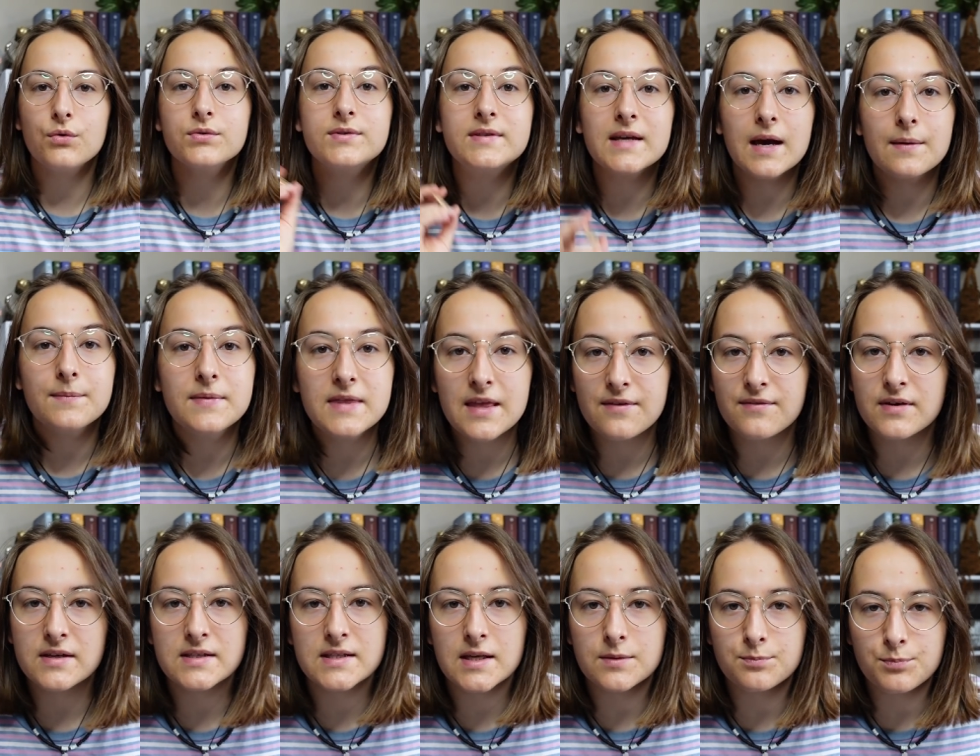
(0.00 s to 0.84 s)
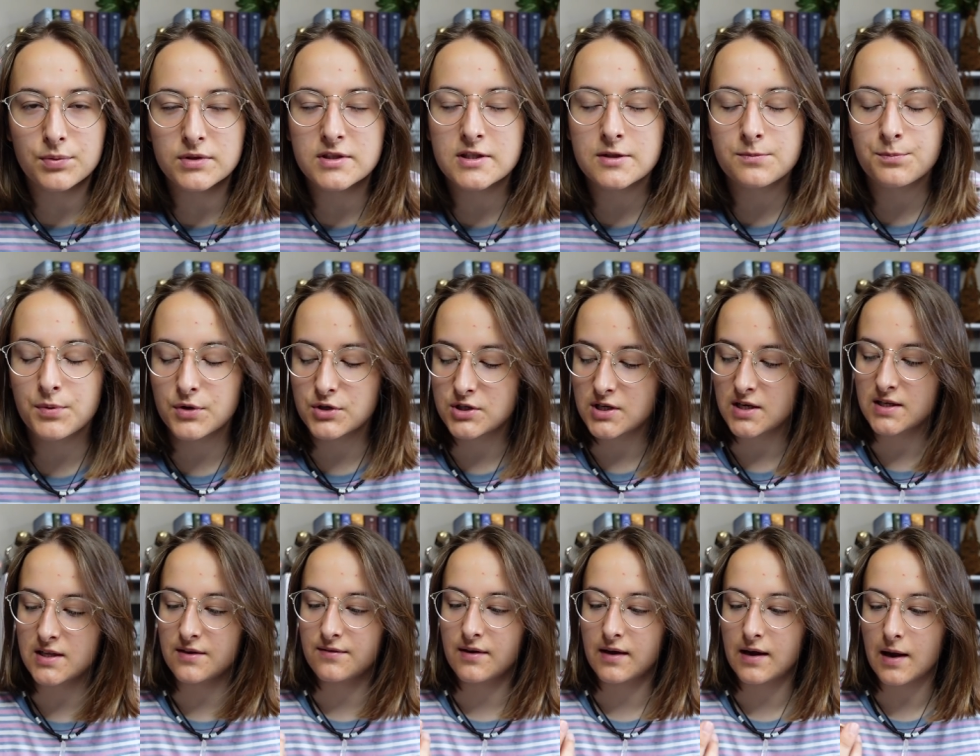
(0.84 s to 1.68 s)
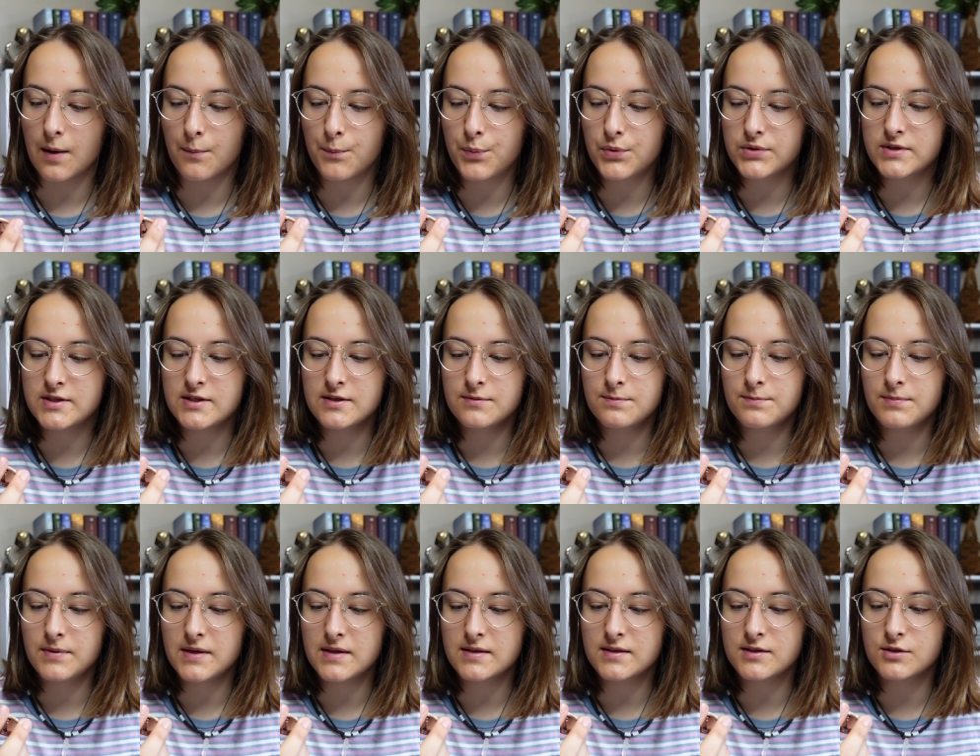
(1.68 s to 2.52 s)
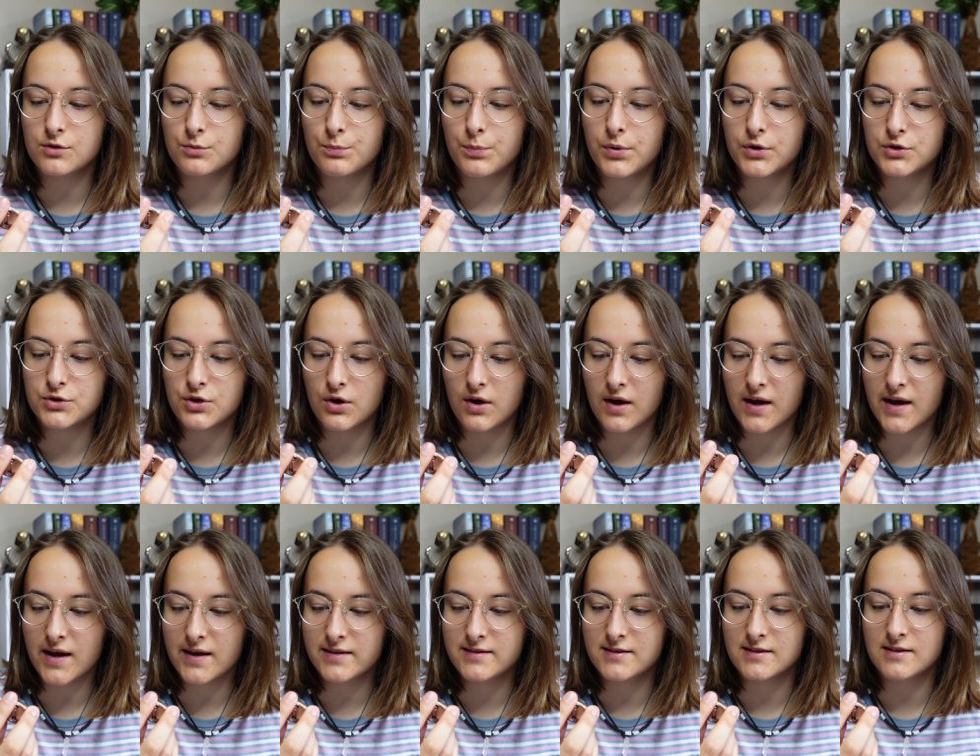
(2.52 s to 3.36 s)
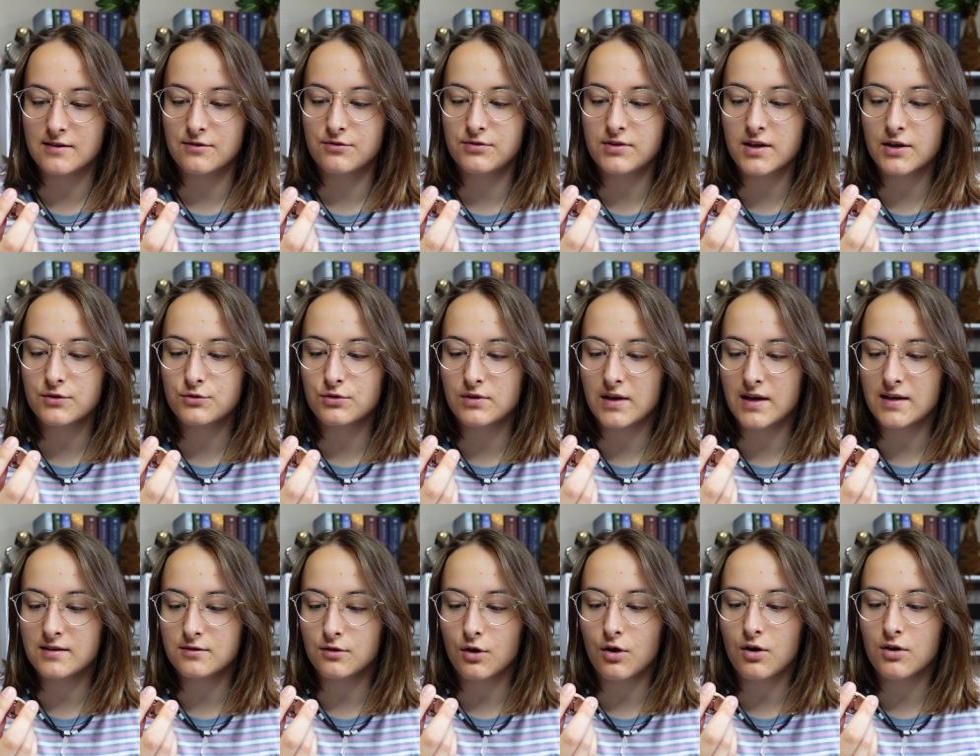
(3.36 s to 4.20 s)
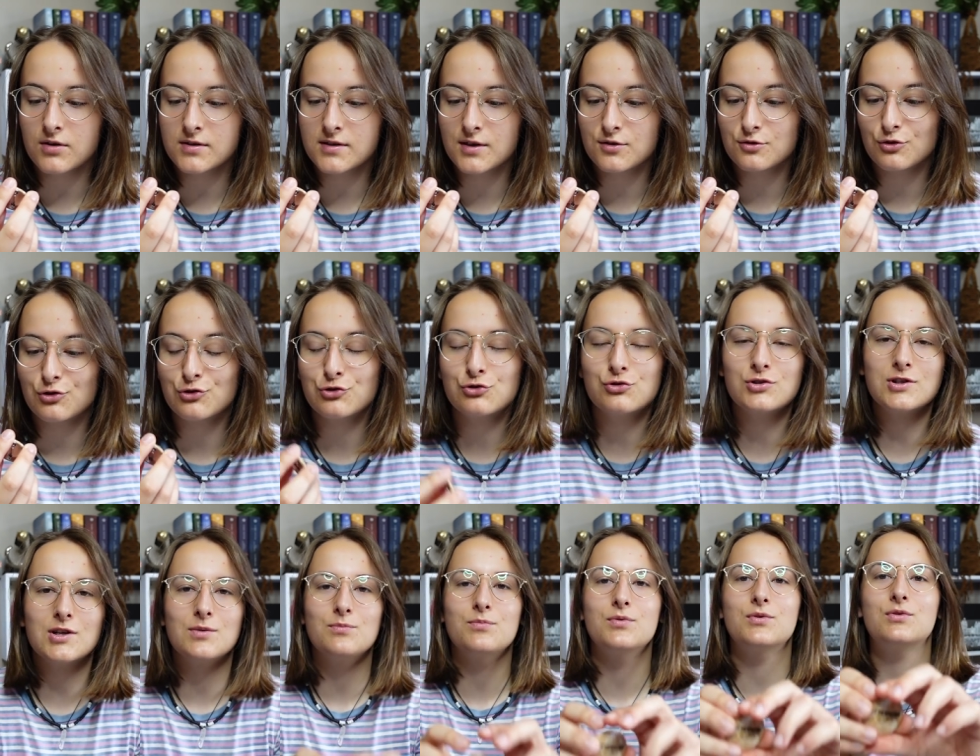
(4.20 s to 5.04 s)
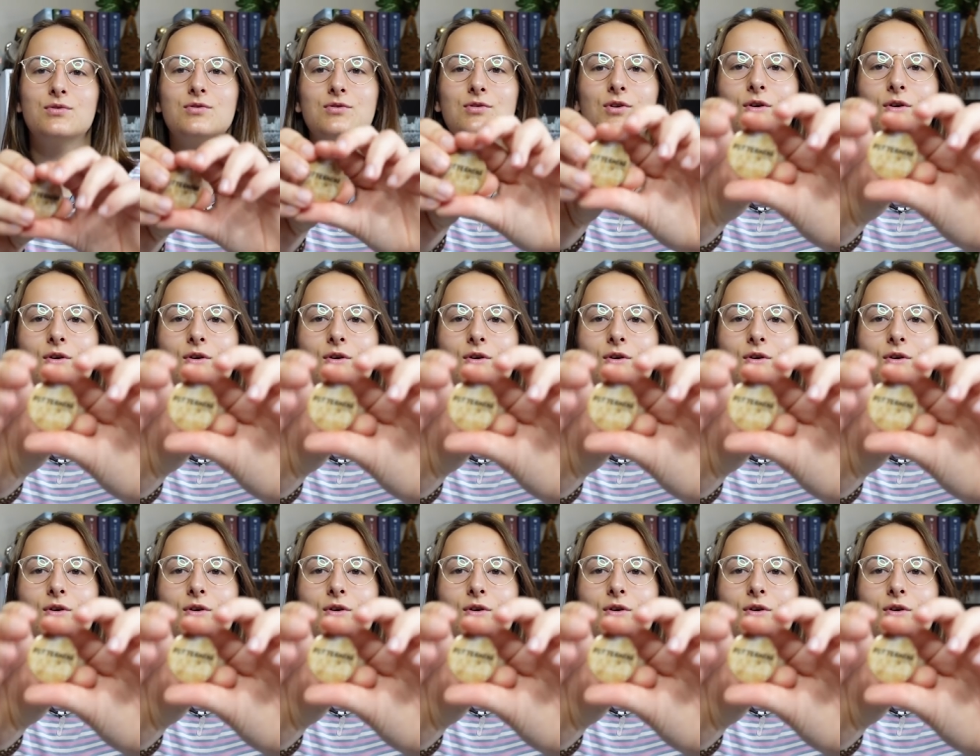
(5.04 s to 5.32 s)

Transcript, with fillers: On termine avec cette petite pochette avec un petit pins Potterhead et fier de l'être. Oh, c'est trop chou, j'aime beaucoup